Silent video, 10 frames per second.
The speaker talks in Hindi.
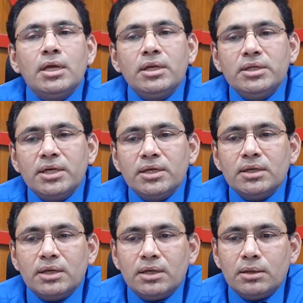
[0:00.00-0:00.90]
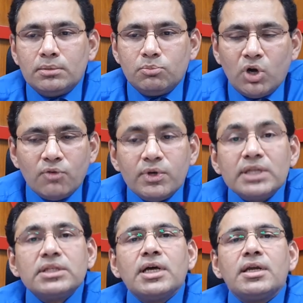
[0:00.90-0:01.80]
लिए
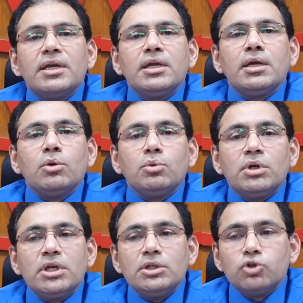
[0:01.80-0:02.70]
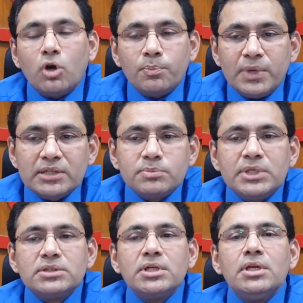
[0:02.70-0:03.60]
मामनत कर रहे हैं उनकी जॉब
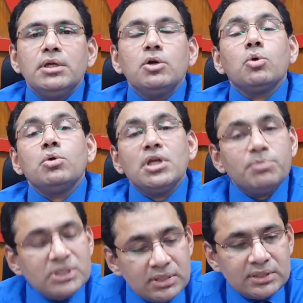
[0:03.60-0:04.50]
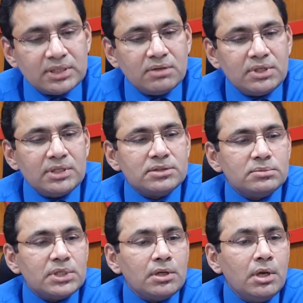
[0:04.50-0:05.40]
प्लेसमेंट्स के लिए और उनकी बिज़नेस एक्टिविटीज़
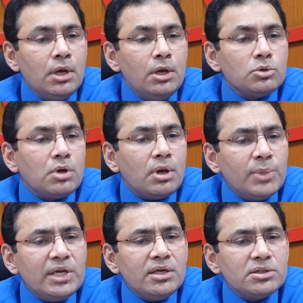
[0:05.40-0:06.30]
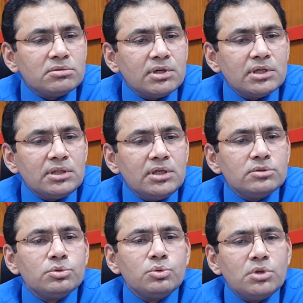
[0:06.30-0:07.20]
में तो हमें इस वक्त ये
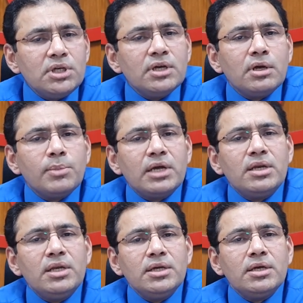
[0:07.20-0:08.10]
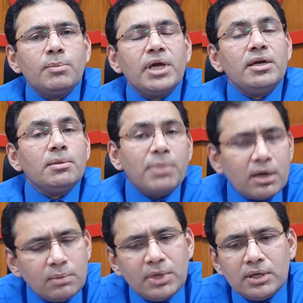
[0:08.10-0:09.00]
ज़रूरी है हमारे लिए हमारे
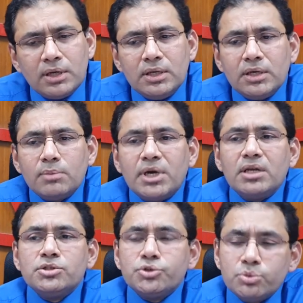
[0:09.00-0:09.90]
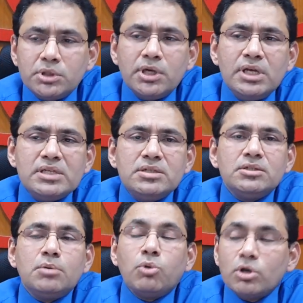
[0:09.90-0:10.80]
डिपार्टमेंट के लिए हमारे इंस्टीट्यूट के लिए चीज़
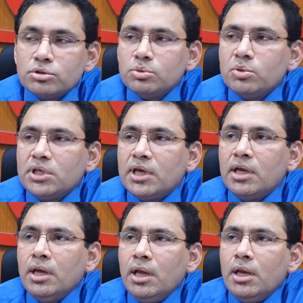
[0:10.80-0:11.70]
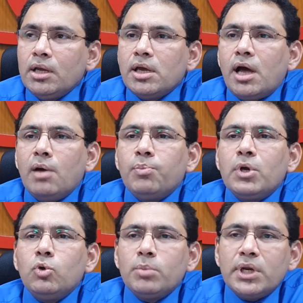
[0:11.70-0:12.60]
ये बहुत ज़रूरी है कि आप
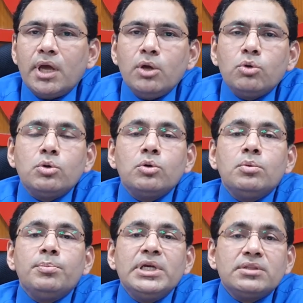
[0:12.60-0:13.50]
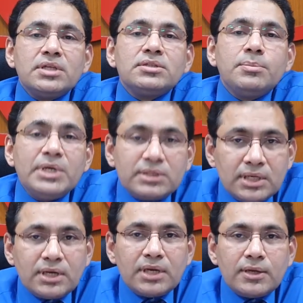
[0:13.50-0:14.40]
अलमनाए को बेहतर से
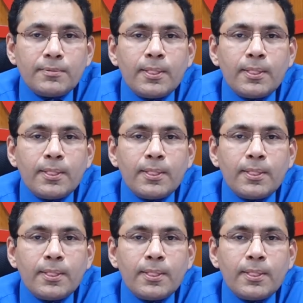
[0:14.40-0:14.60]
बेहतर करें